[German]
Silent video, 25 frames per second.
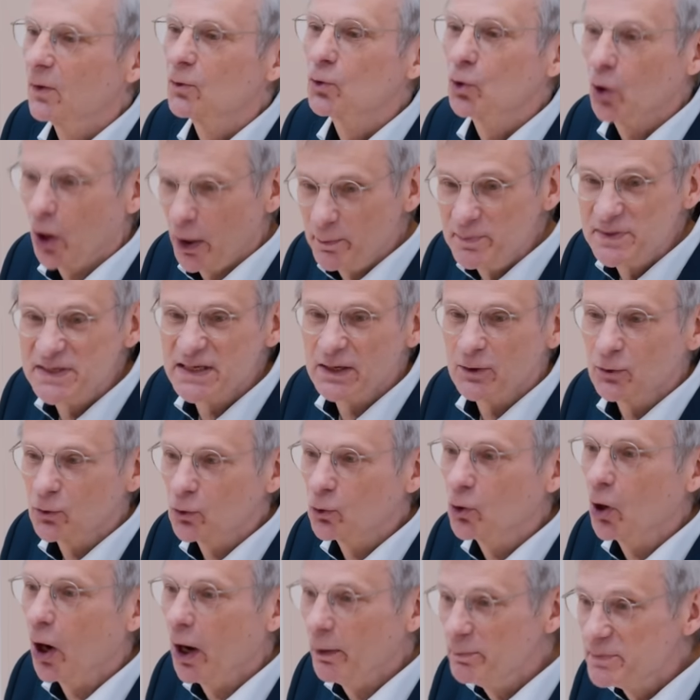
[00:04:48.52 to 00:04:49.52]
Kommen Sie,
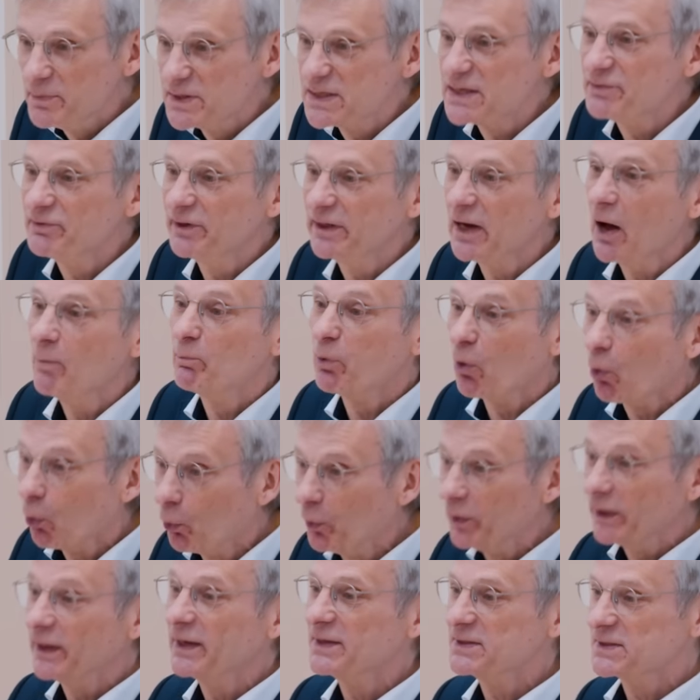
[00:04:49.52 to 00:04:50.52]
kommen Sie, wieder,
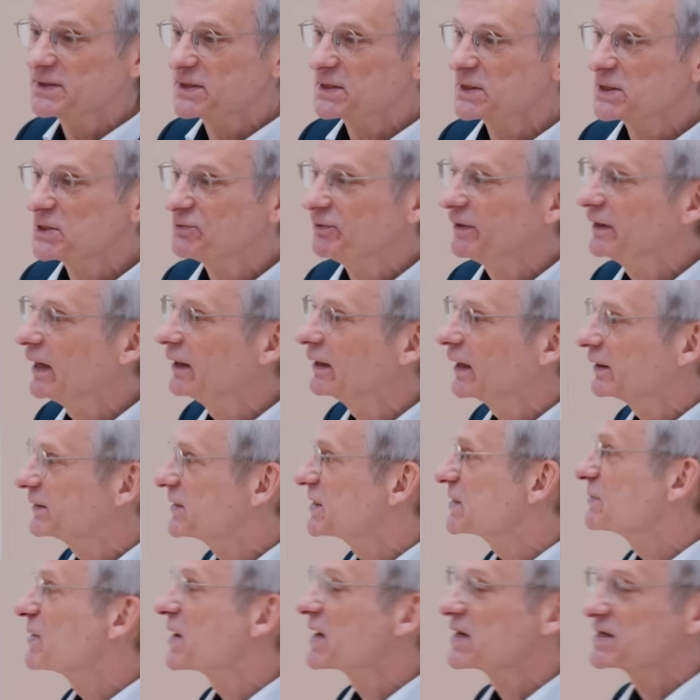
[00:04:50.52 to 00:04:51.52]
beruhigen Sie sich wieder nach
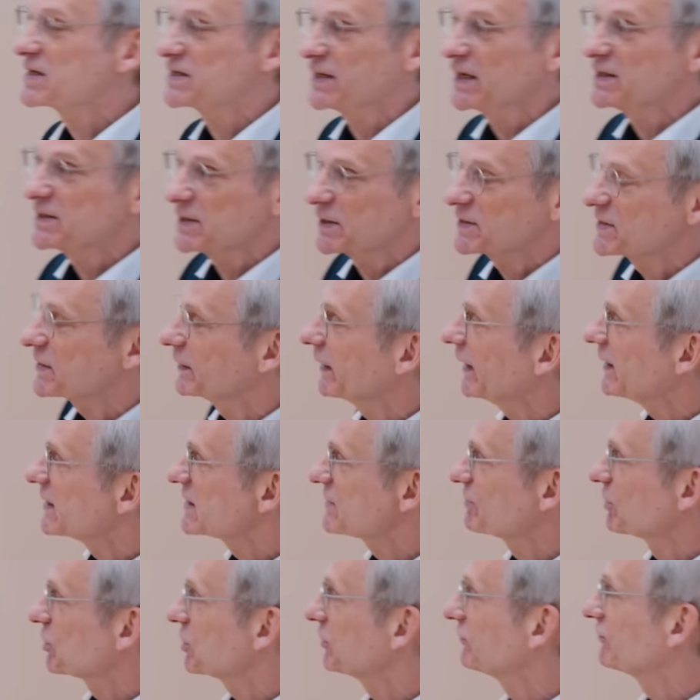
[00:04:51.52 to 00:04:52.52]
dieser sensationellen
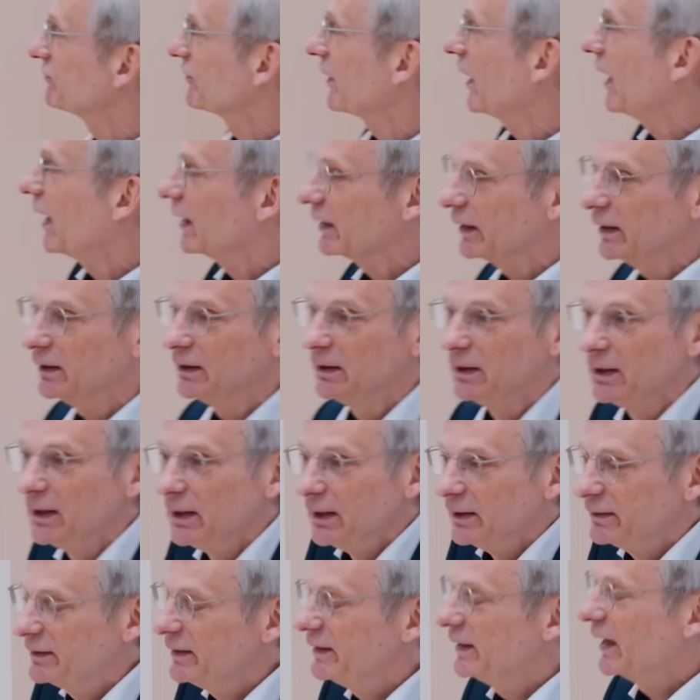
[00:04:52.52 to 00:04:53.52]
Zwischenfrage,
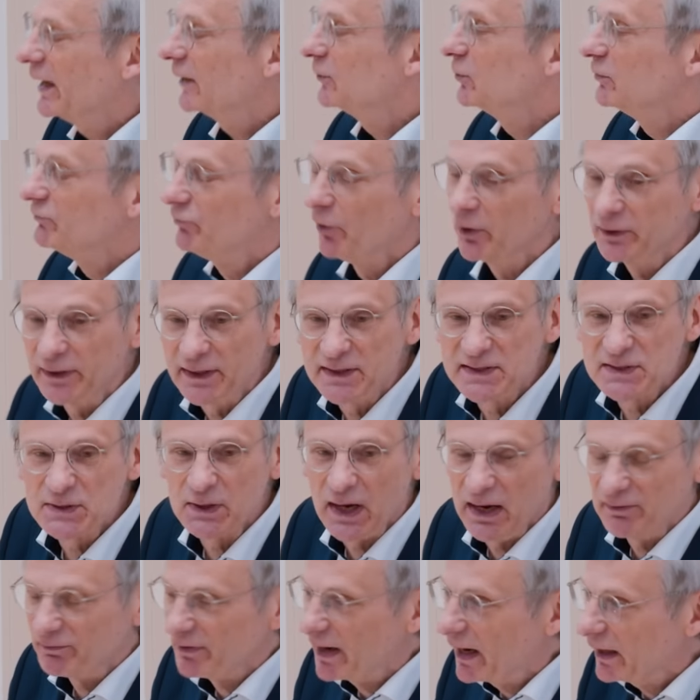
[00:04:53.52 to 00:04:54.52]
die ja nun wirklich
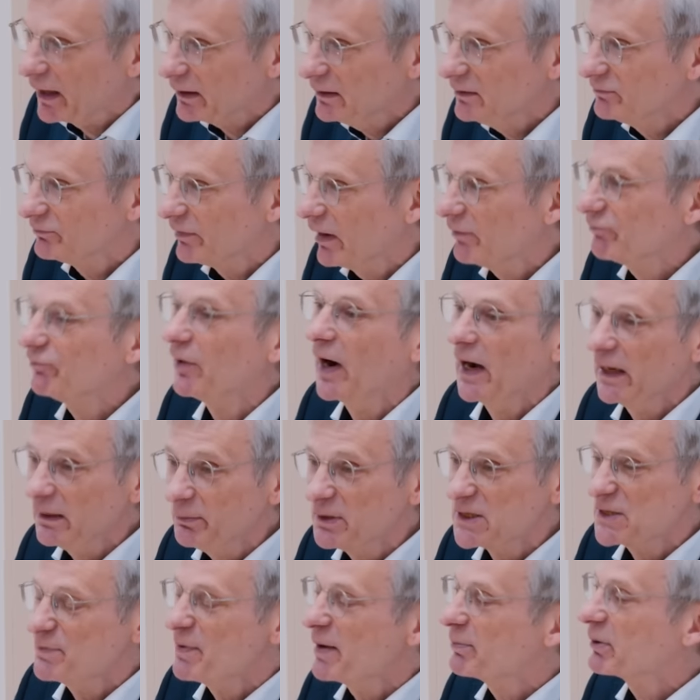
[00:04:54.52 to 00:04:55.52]
zu erwarten war. Vor
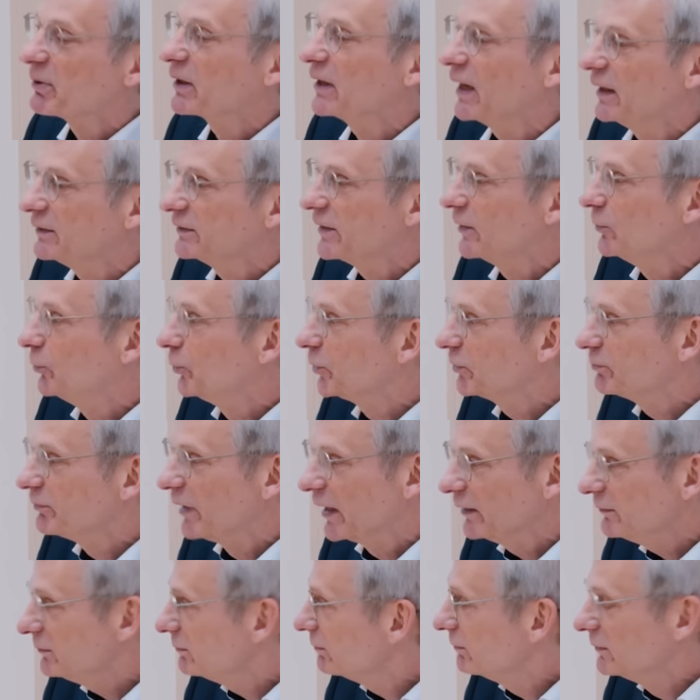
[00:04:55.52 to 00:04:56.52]
allem ist mir bekannt, Herr
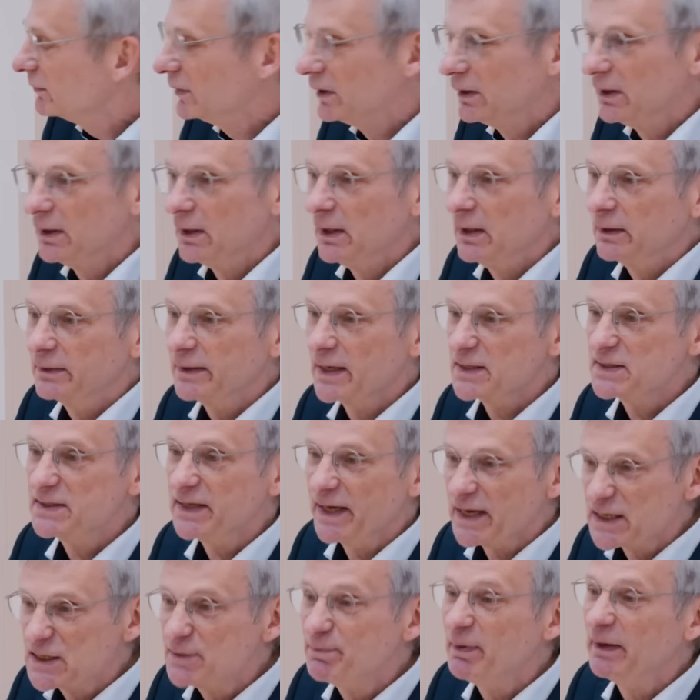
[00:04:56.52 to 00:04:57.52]
Lüthmann, dass
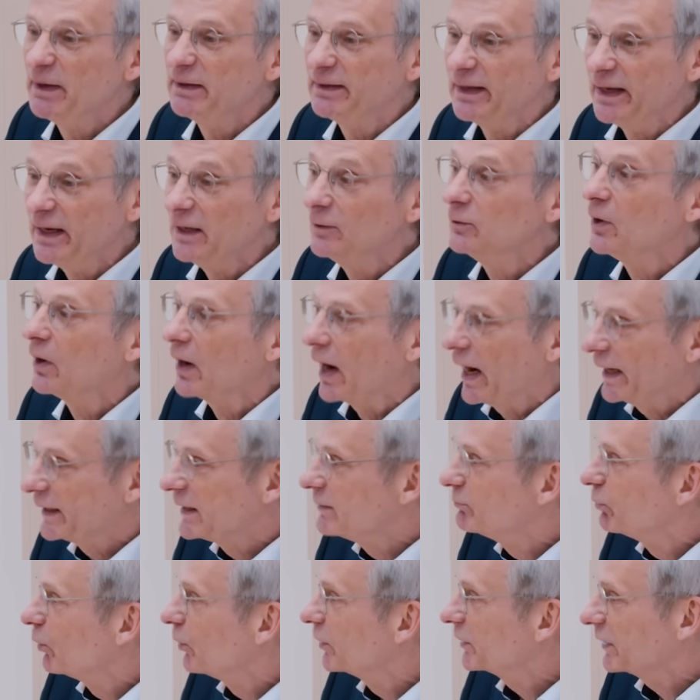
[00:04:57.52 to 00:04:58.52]
die SPD in
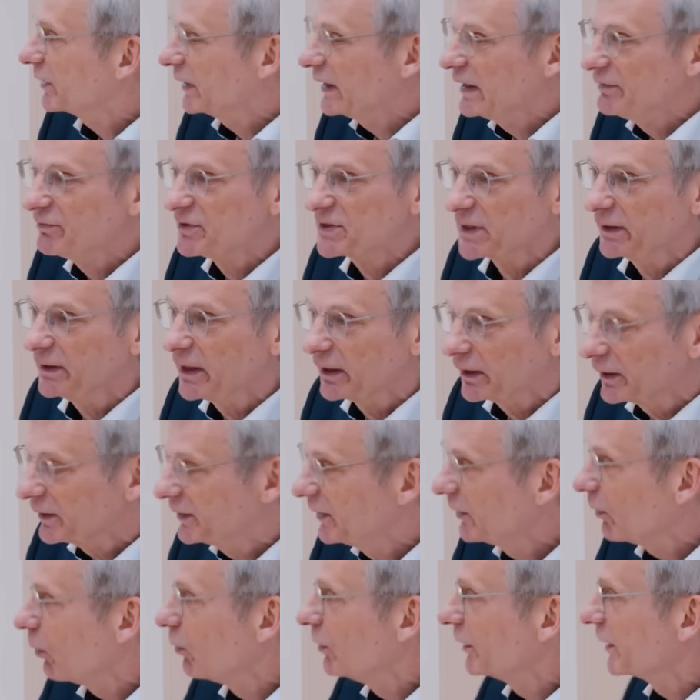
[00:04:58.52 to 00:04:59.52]
Oranienburg ewig eine
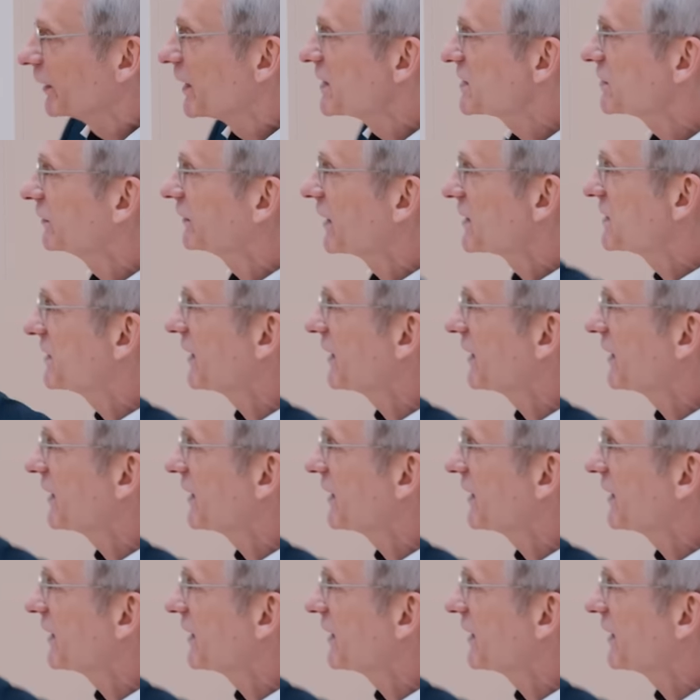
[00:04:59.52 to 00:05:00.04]
Regierung ist und dass